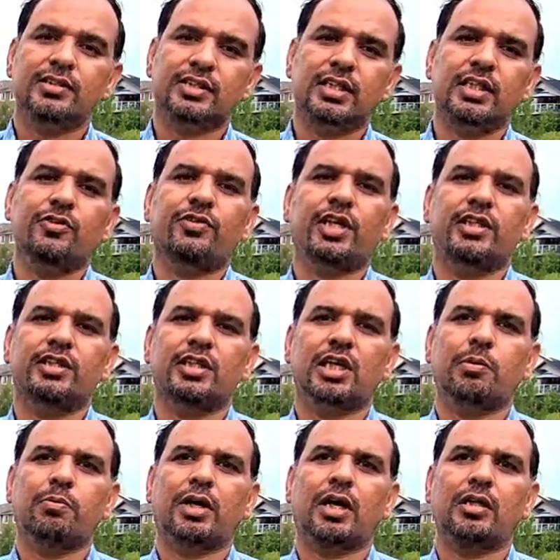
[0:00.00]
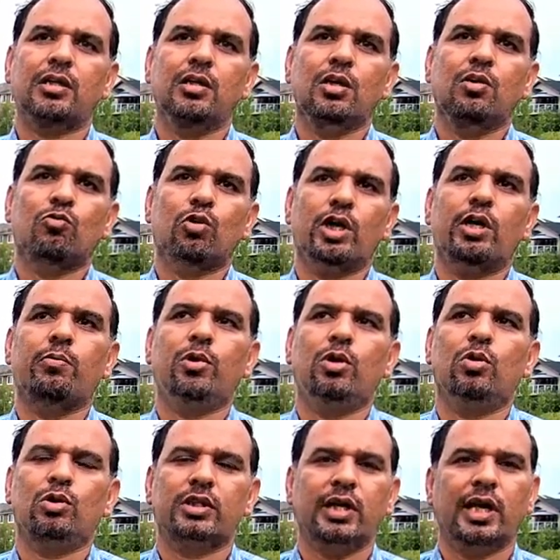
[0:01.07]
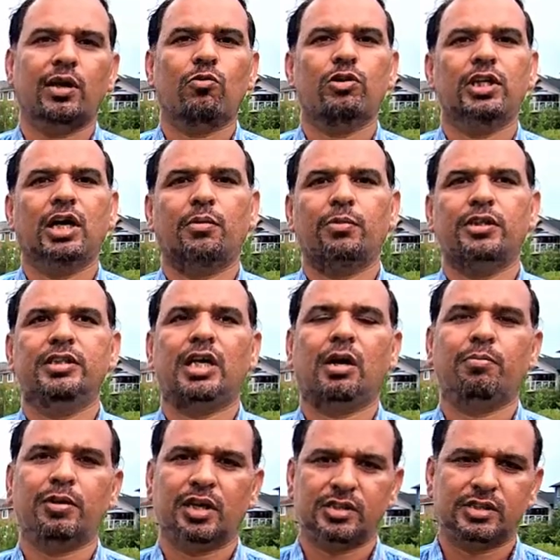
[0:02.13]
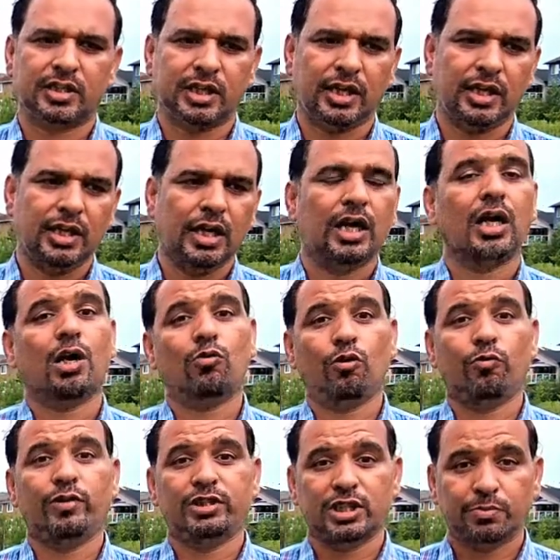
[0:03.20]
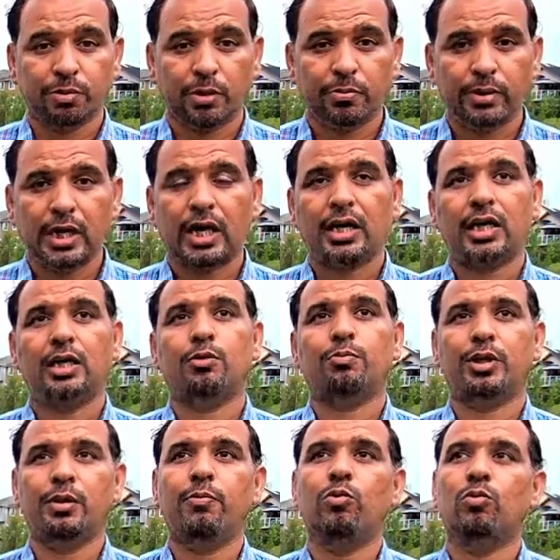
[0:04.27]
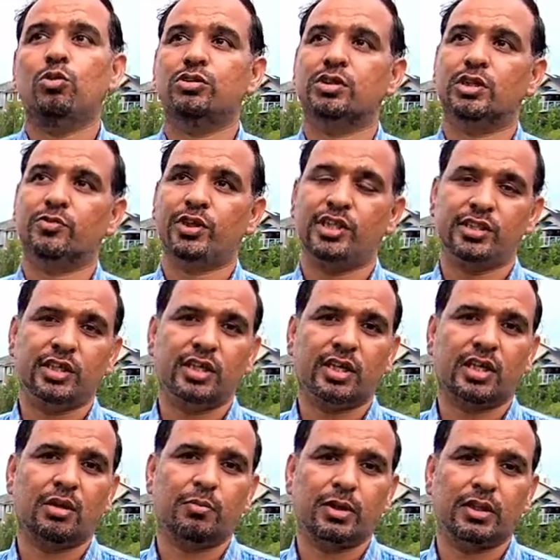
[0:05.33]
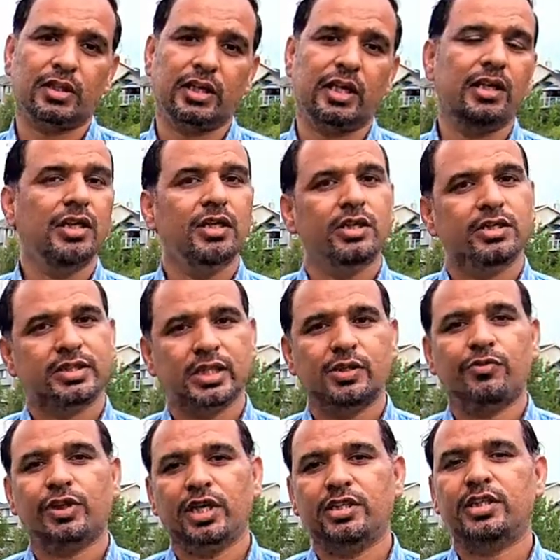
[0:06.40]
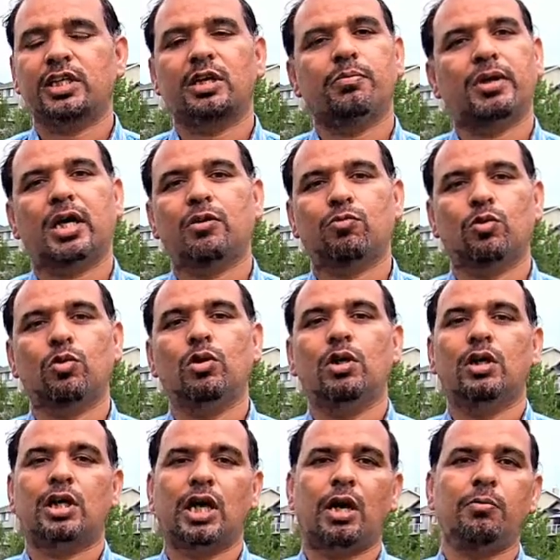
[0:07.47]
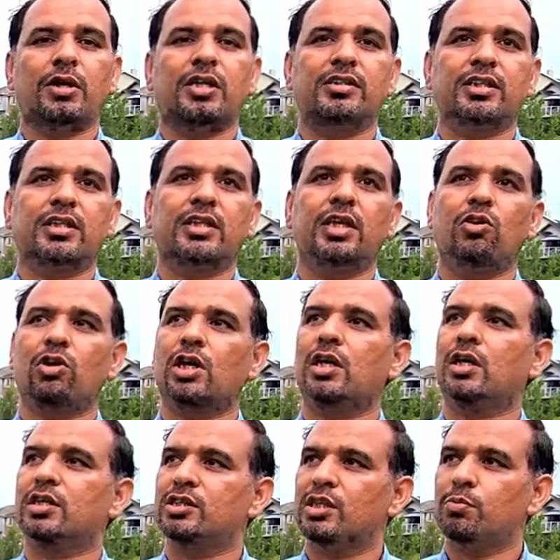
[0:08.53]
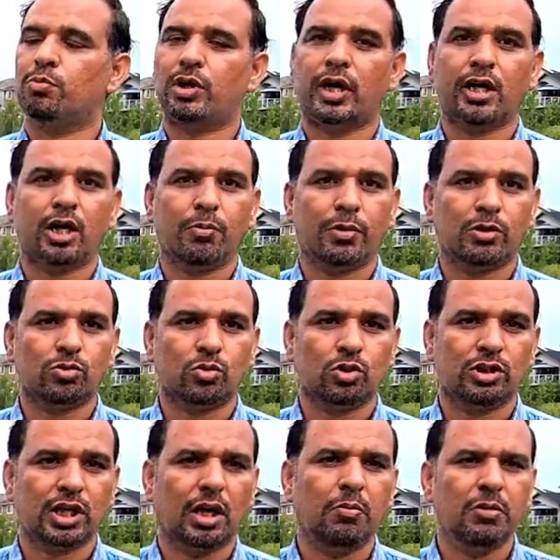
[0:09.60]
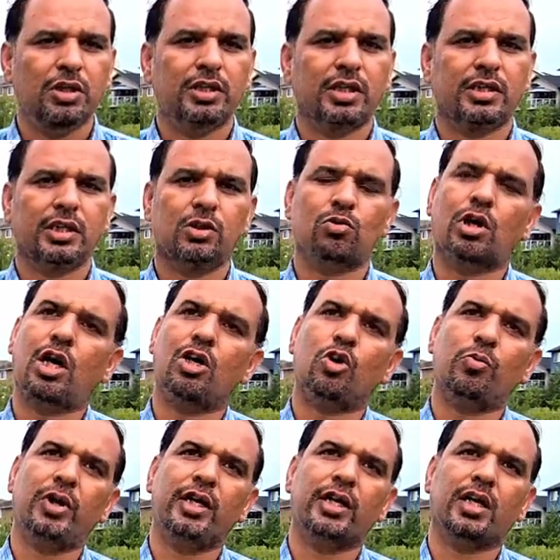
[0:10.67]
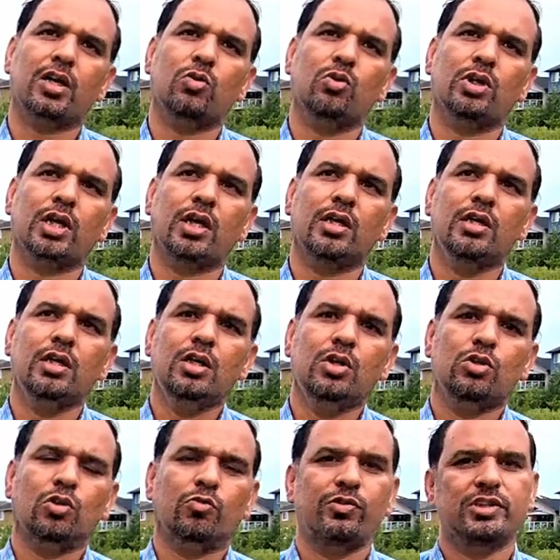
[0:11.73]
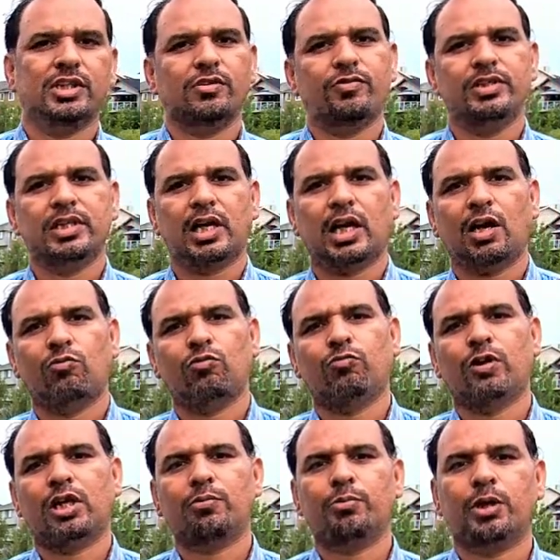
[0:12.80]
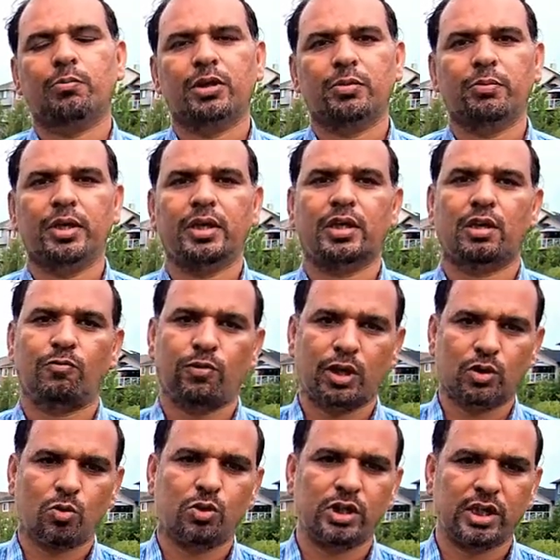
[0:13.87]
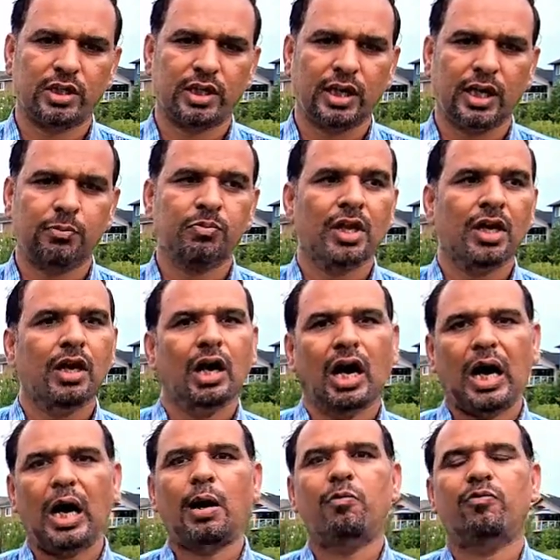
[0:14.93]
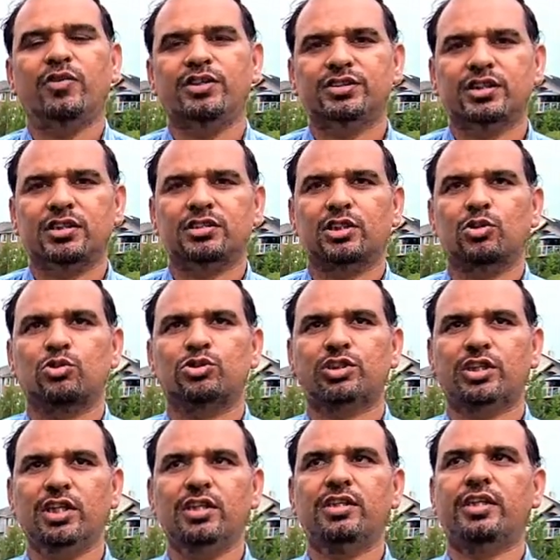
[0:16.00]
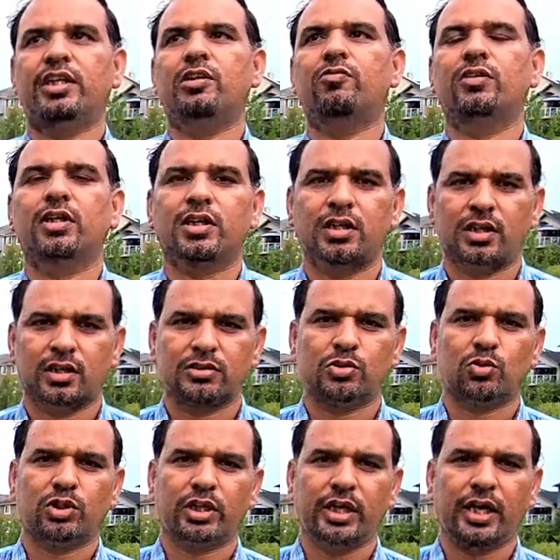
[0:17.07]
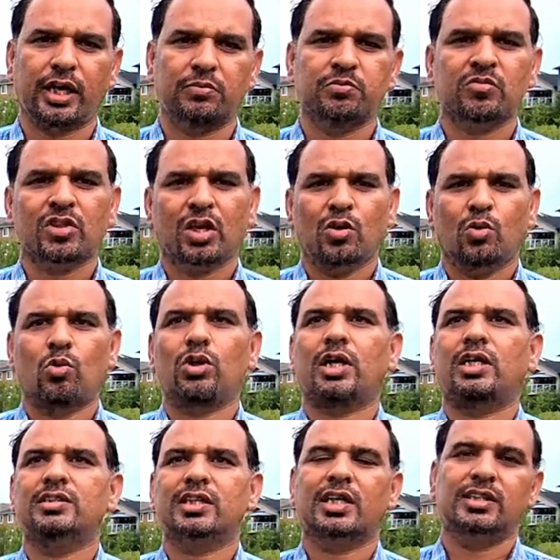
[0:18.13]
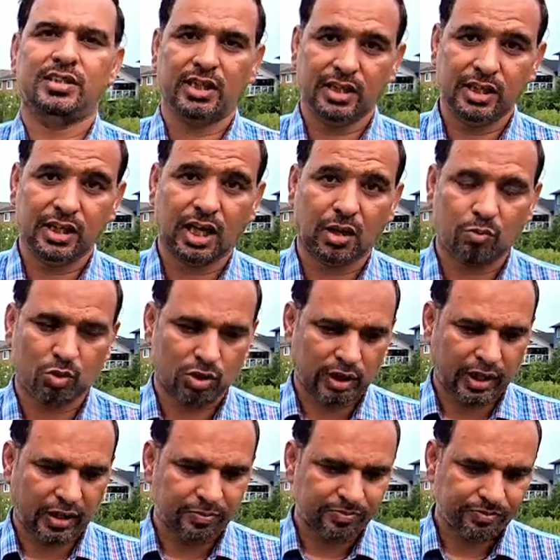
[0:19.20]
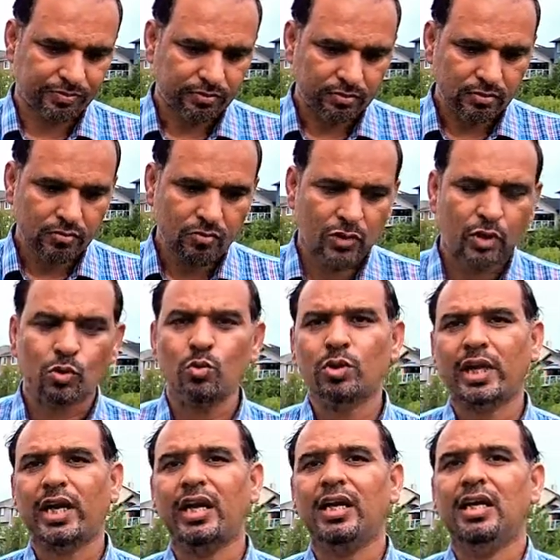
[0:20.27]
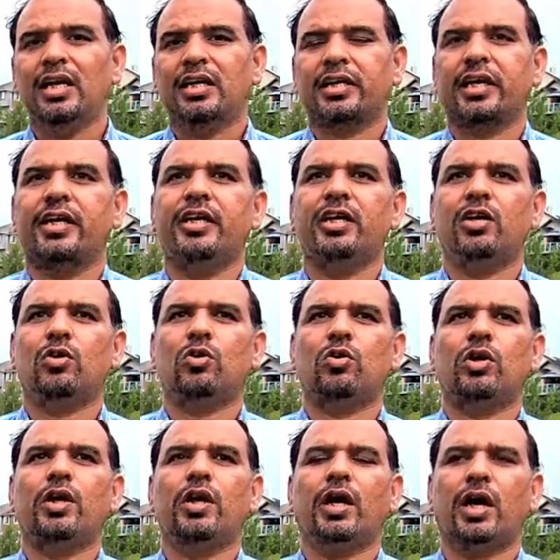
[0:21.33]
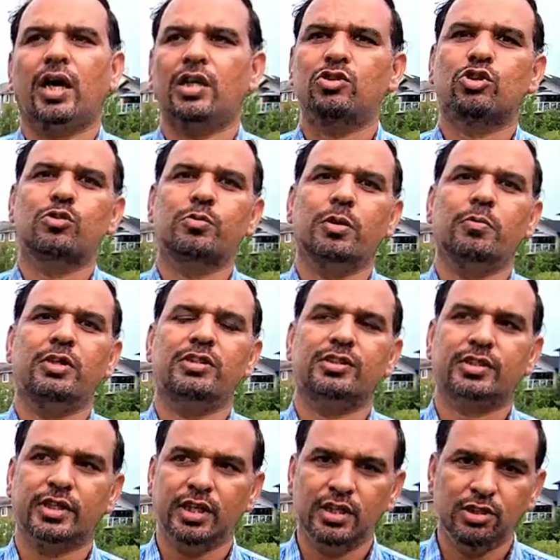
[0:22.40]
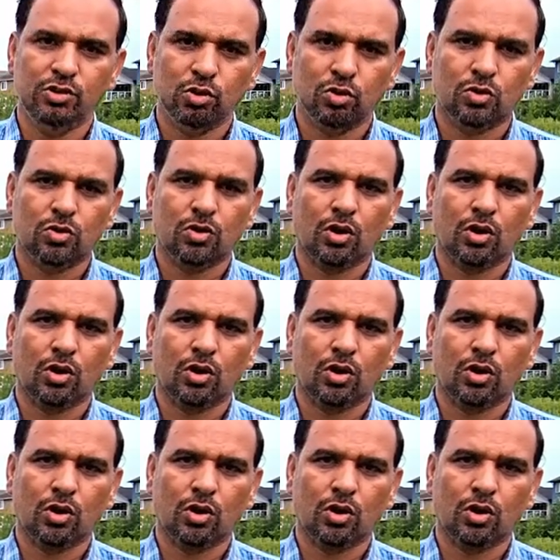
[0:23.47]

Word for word: सर्टिफिकेशन के बाद वो एबल होते हैं को यहाँ पर जॉब कर सकें अगर वो विज़िट पर भी आ रहे हैं तो फिर भी उनको सर्टिफिकेशन करना पड़ती है सर्टिफिकेशन के बाद वो काम कर सकते हैं और अगर किसी एम्प्लॉयर के पास उनको जॉब मिल जाती है तो ऑटोमेटिकली उनका जो विज़िट वीज़ा है वो वर्क परमिट में कन्वर्ट हो जाता है आम विजिटर से जो स्किल्ड ट्रेड वर्कर्स होते हैं उनका ज़रा जल्दी काम होता है क्योंकि कनाडा के हर सूबे में स्किल्ड जो